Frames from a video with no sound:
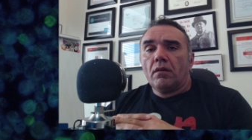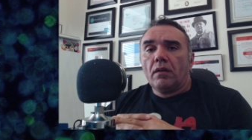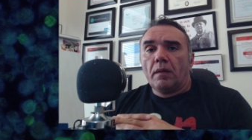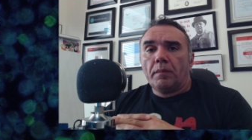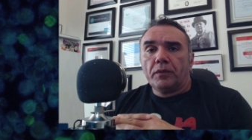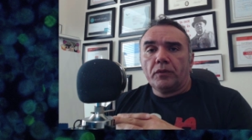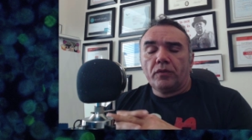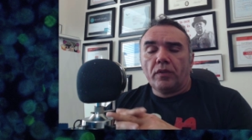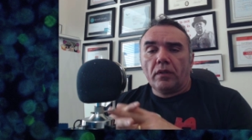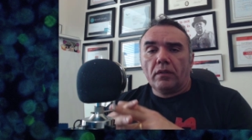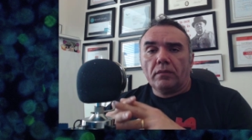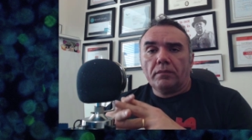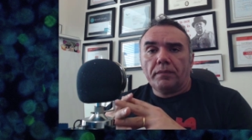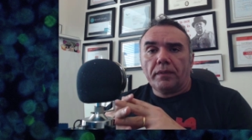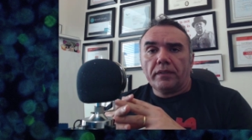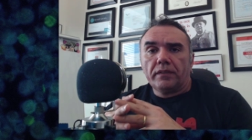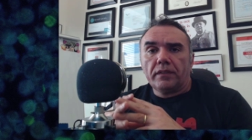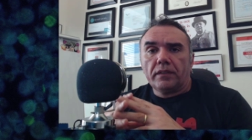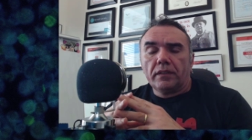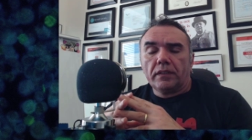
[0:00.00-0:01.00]
Olá pessoal,
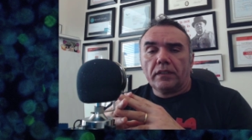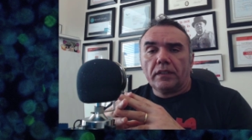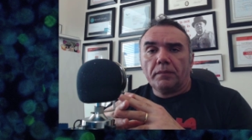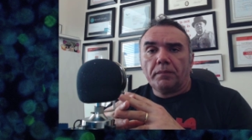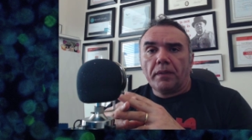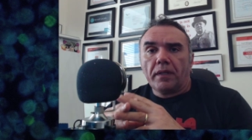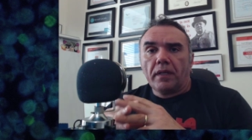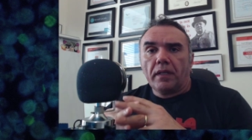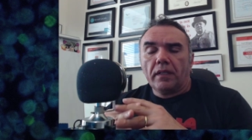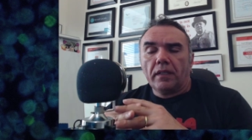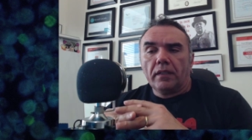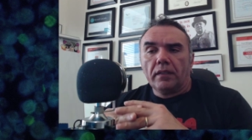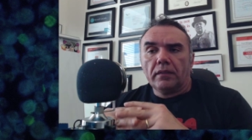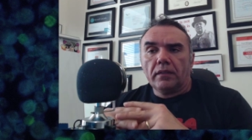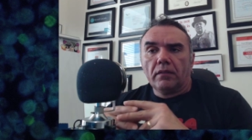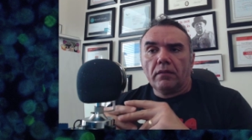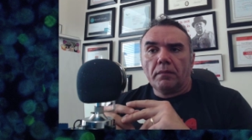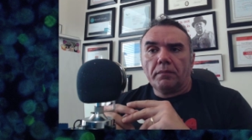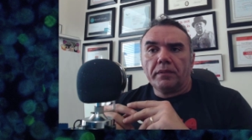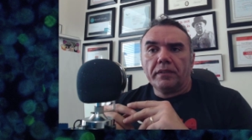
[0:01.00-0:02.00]
passando aqui para
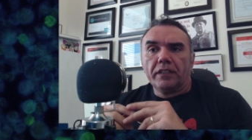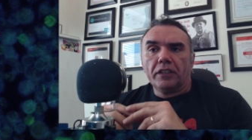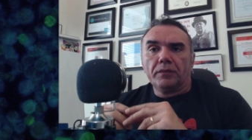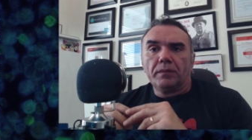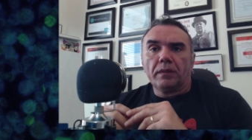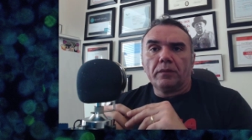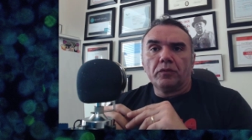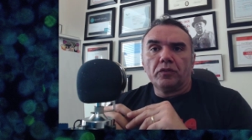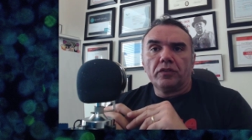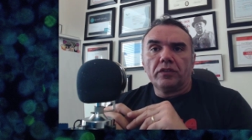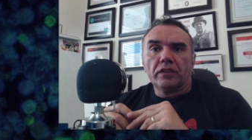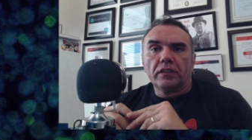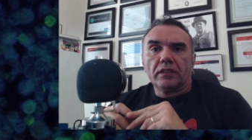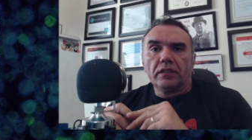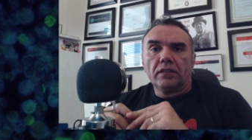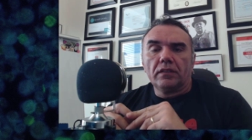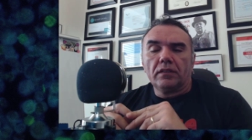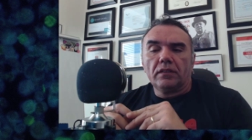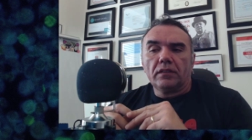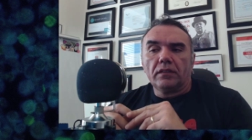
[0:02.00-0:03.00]
dar um update para
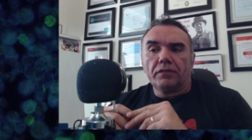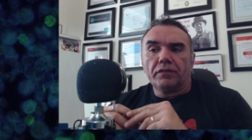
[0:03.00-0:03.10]
vocês.